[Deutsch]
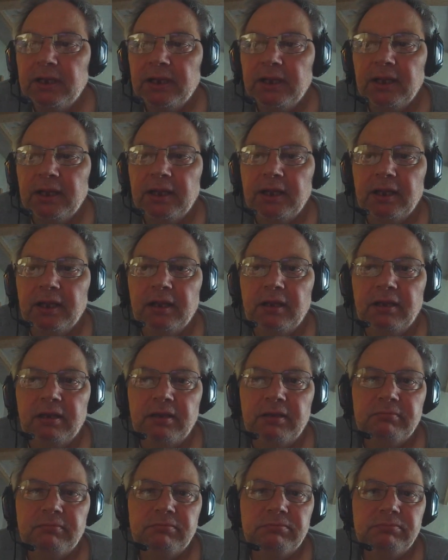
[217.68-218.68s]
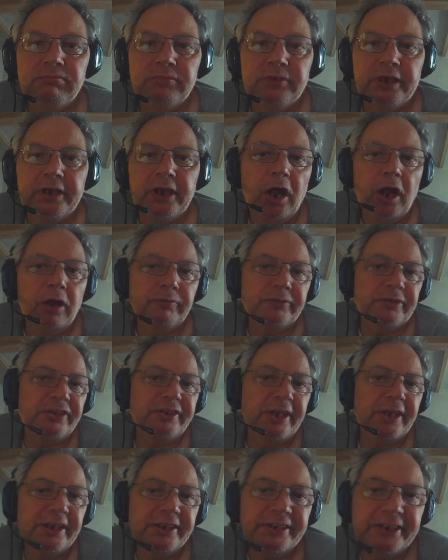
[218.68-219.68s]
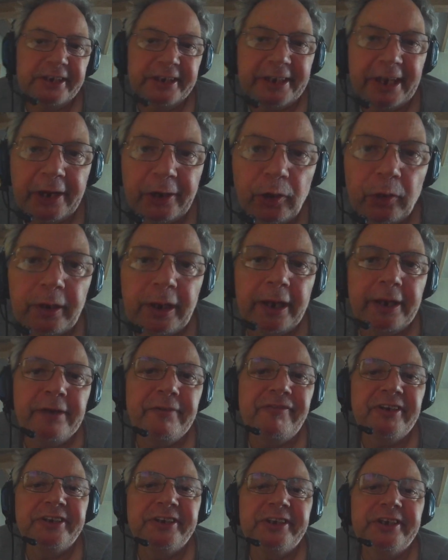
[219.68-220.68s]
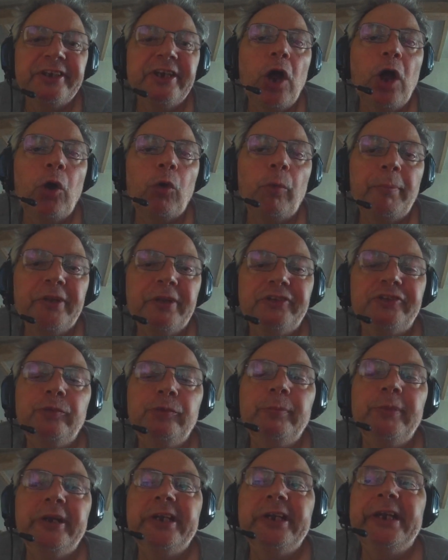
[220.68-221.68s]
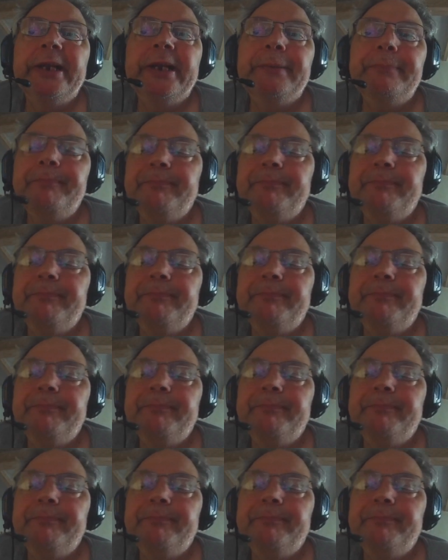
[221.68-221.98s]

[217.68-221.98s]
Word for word: Äh, ja, das heißt, ich kann noch keine feste Nahrung mehr zu mir nehmen.